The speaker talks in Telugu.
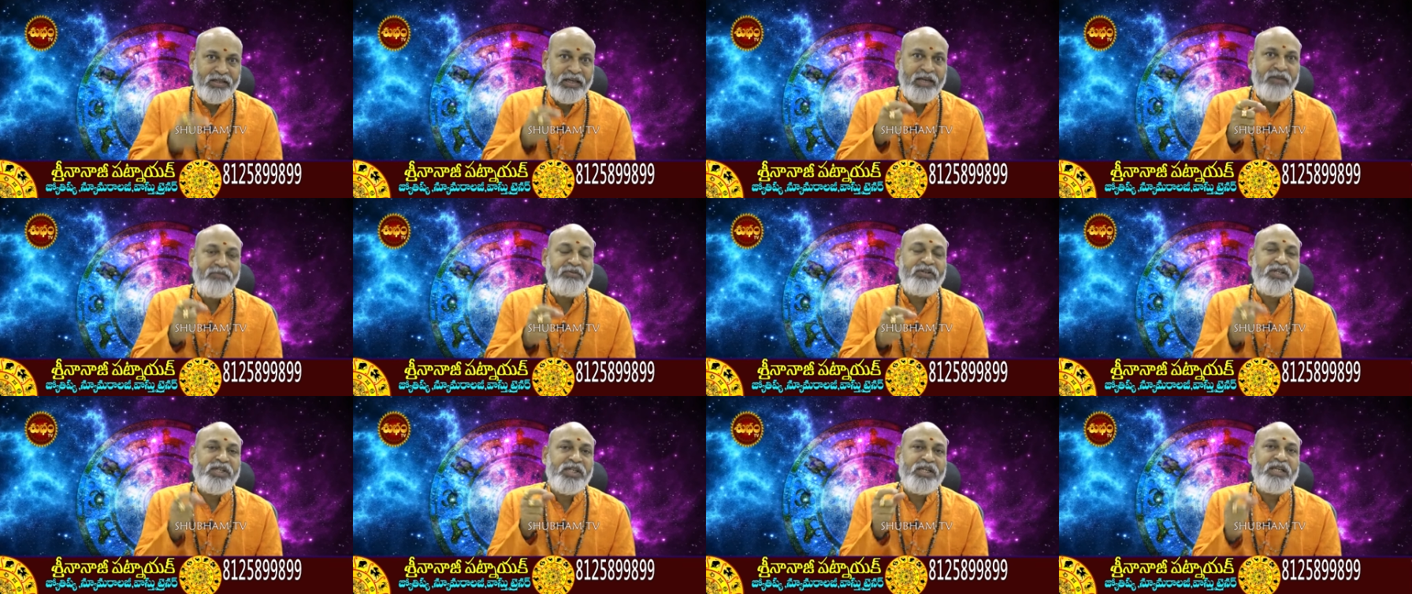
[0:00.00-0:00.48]
ఏ
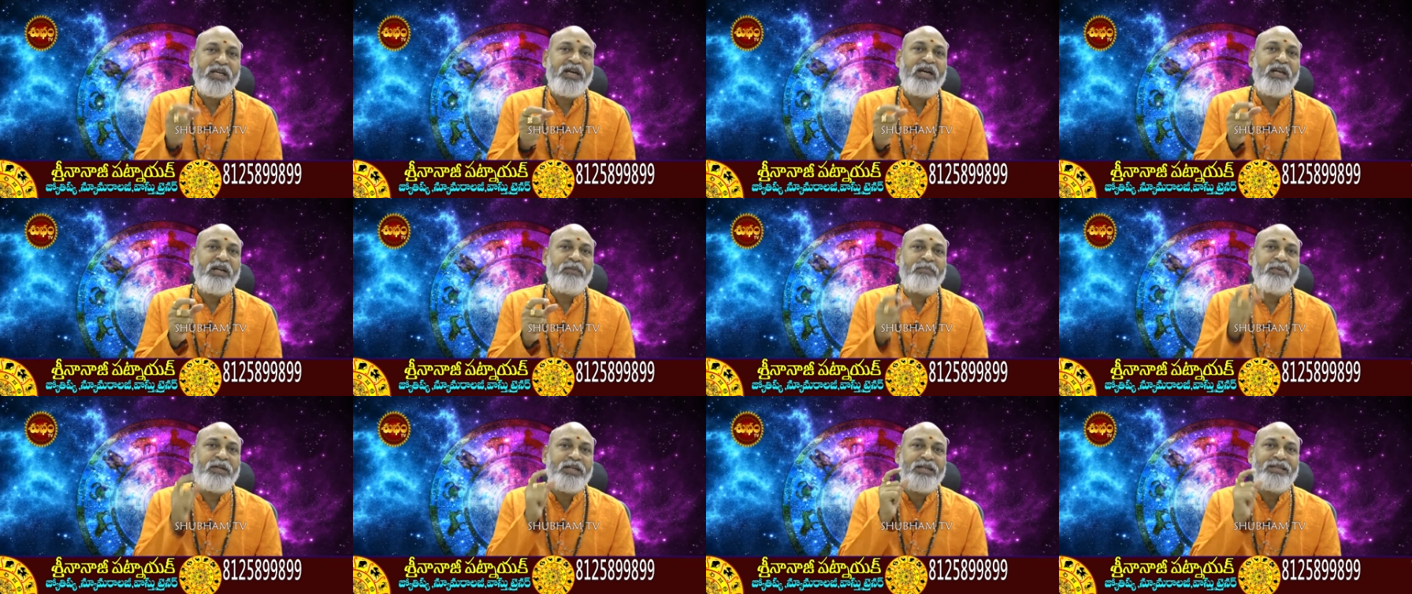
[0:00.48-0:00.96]

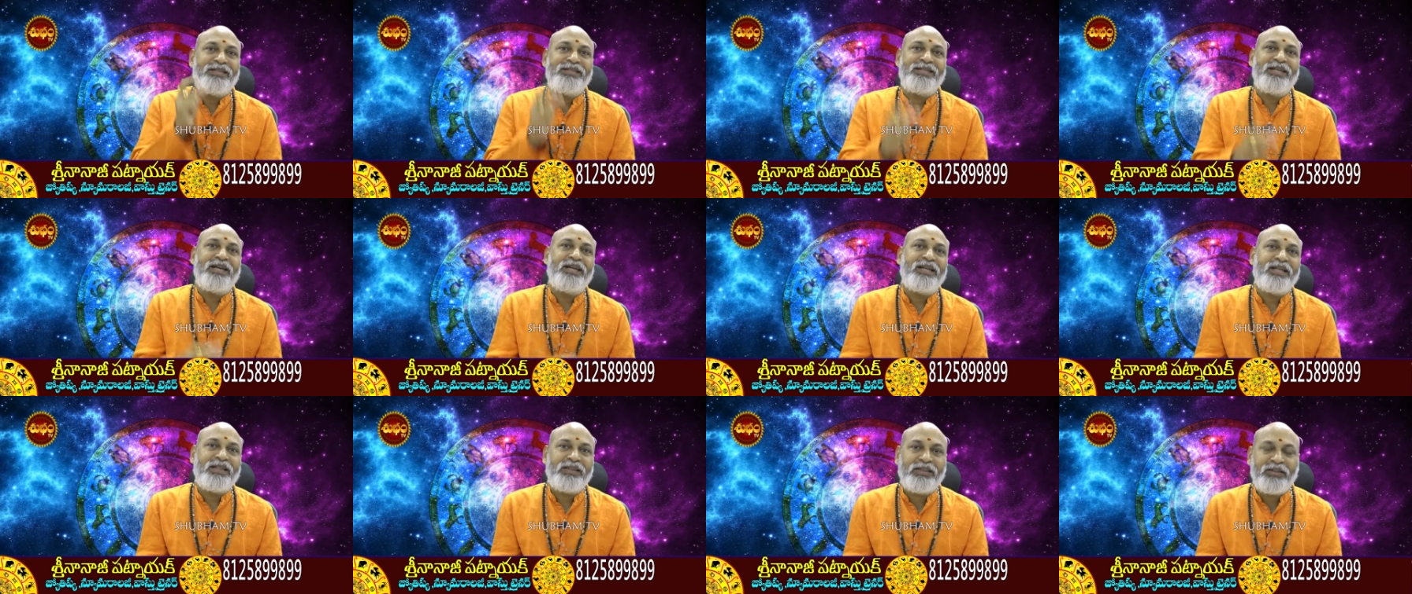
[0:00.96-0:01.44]
విషయాల పట్ల
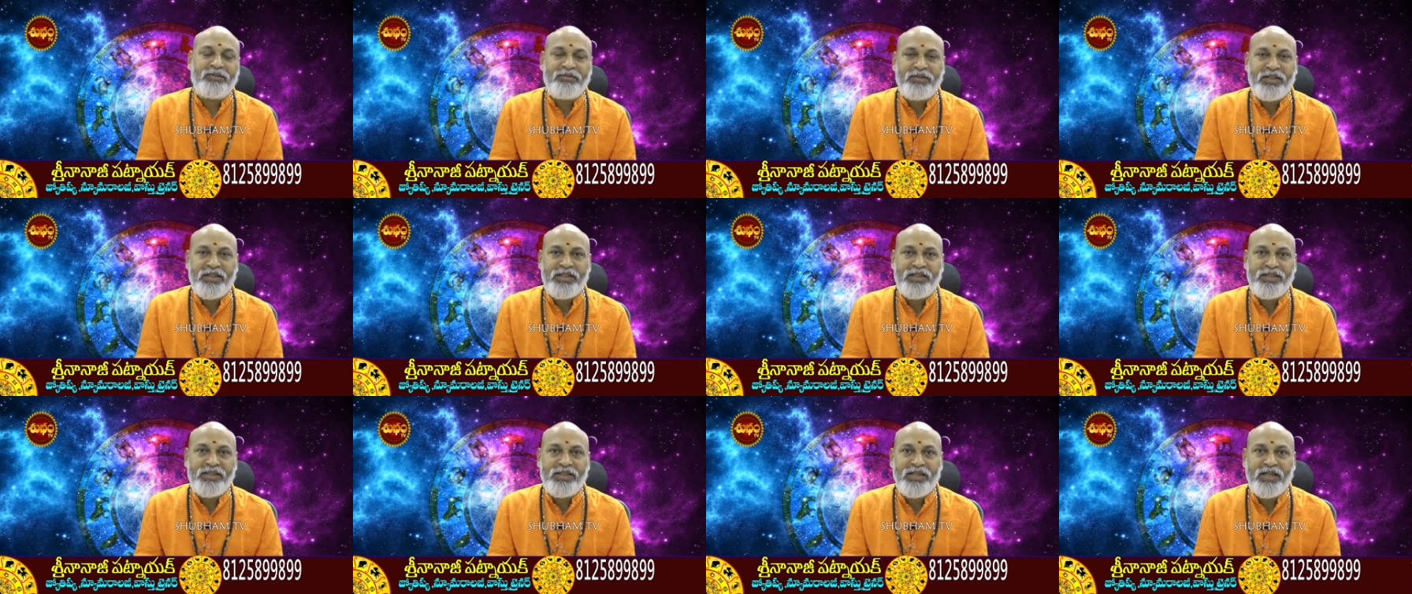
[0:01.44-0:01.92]
జాగ్రత్త
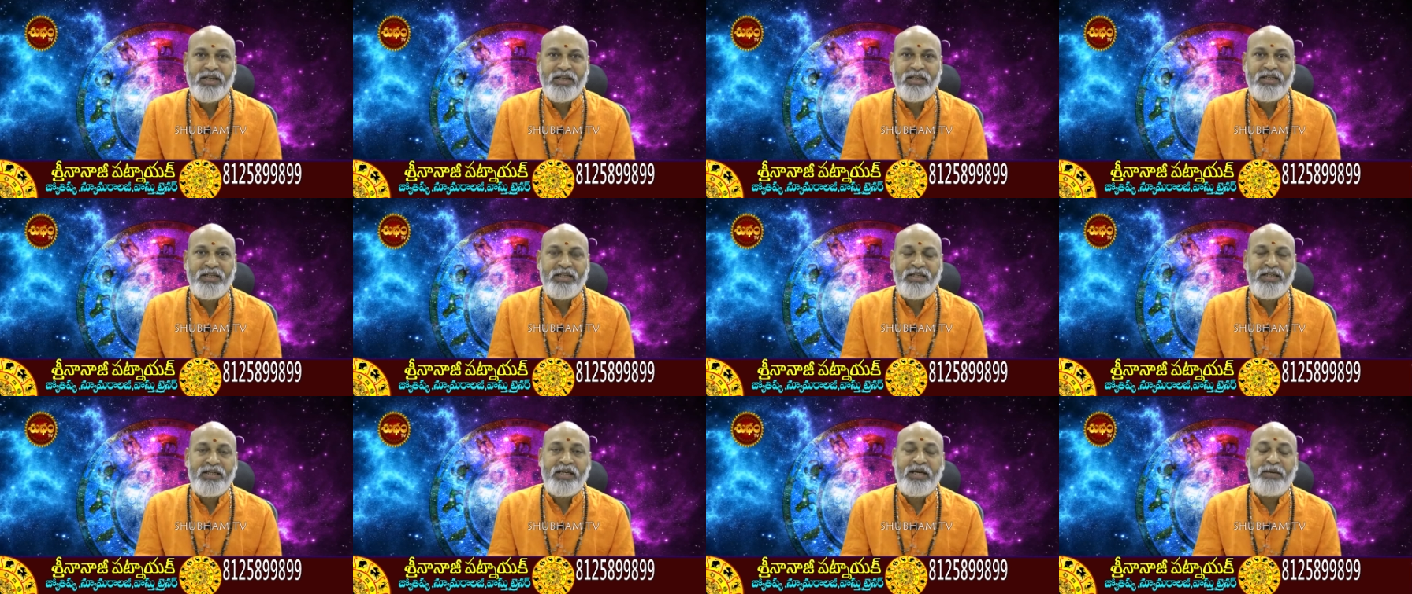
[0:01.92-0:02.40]
వహించాలి